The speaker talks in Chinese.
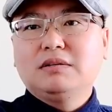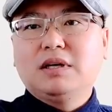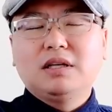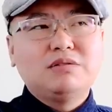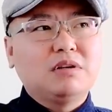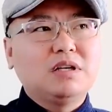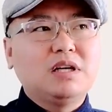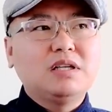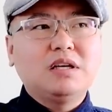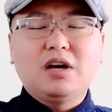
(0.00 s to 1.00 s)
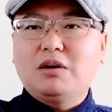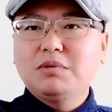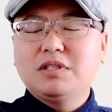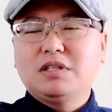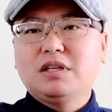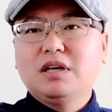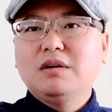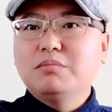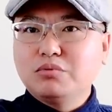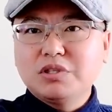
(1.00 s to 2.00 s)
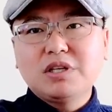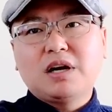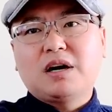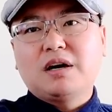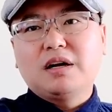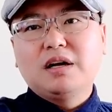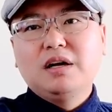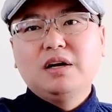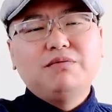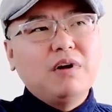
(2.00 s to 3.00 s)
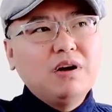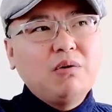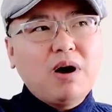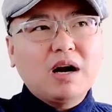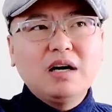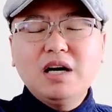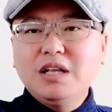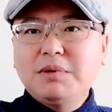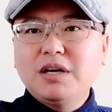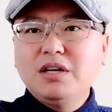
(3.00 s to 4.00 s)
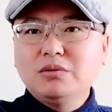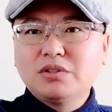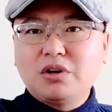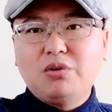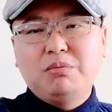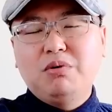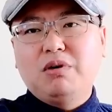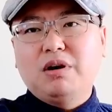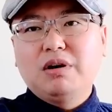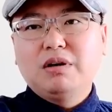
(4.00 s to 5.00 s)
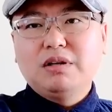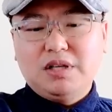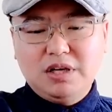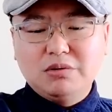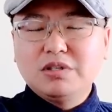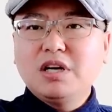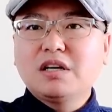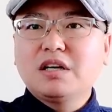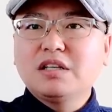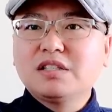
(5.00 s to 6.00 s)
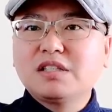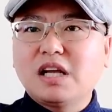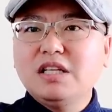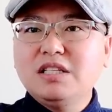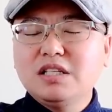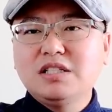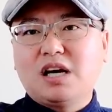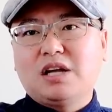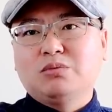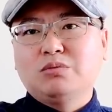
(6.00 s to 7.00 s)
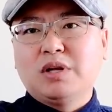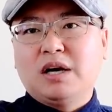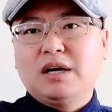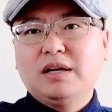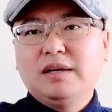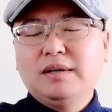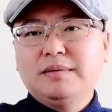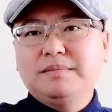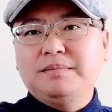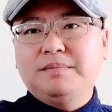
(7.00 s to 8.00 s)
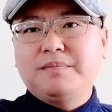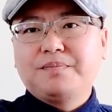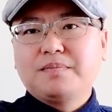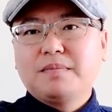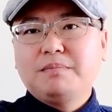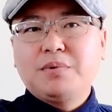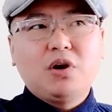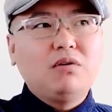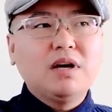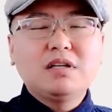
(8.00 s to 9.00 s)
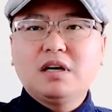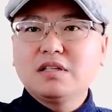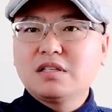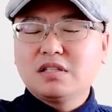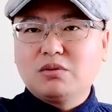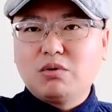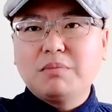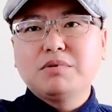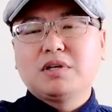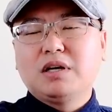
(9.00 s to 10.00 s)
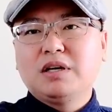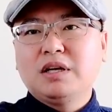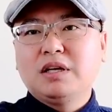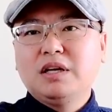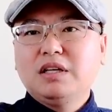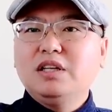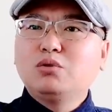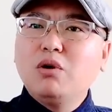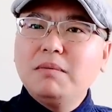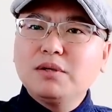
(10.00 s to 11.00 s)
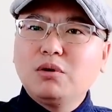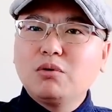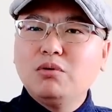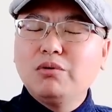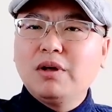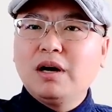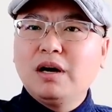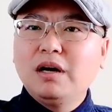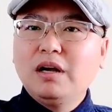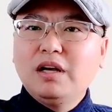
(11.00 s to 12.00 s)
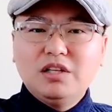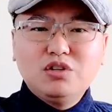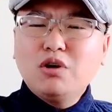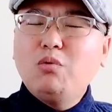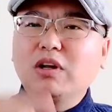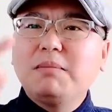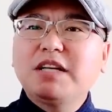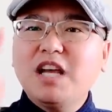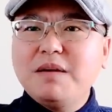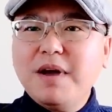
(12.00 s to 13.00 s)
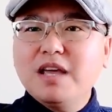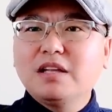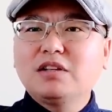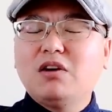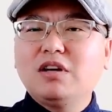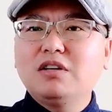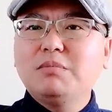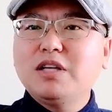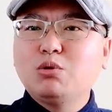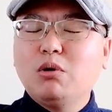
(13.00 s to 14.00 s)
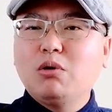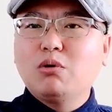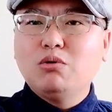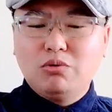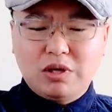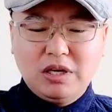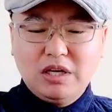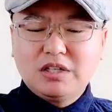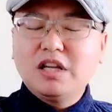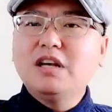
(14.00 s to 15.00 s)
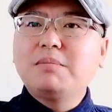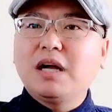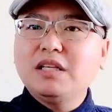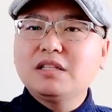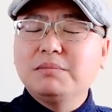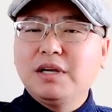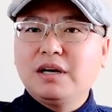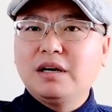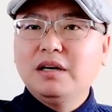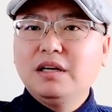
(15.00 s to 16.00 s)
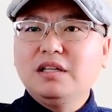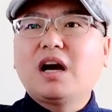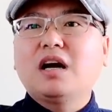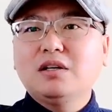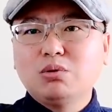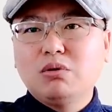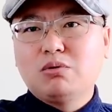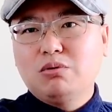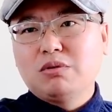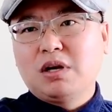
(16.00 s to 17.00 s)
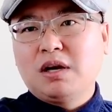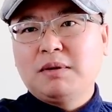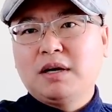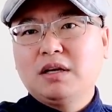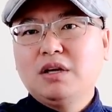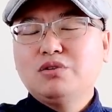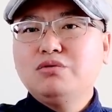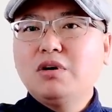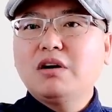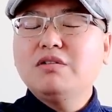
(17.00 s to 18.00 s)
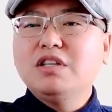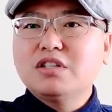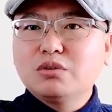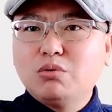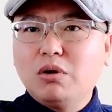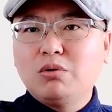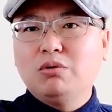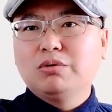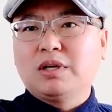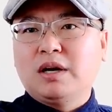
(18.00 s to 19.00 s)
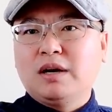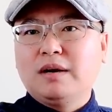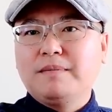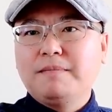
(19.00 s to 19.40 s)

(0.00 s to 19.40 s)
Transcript: 是不是？觉得人家了不起？不是那样的，文化人里边也有糟粕，也有像这是三姓家奴的。朴完昌死活不承认，你脱没脱裤子啊？你说我他妈这辈子到那儿就没脱过裤子，谁能把你怎么样？你还是脱裤子了。许章说你是脱裤子了。